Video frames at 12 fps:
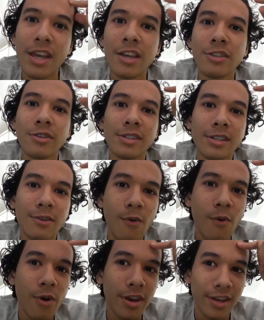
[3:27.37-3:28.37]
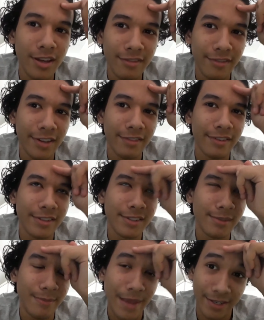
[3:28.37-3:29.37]
Só sei que o Coringa vai fazer
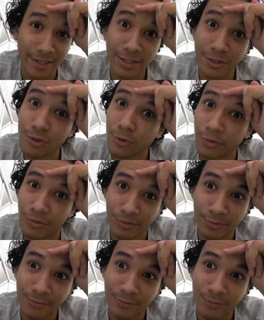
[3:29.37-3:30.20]
merda de novo.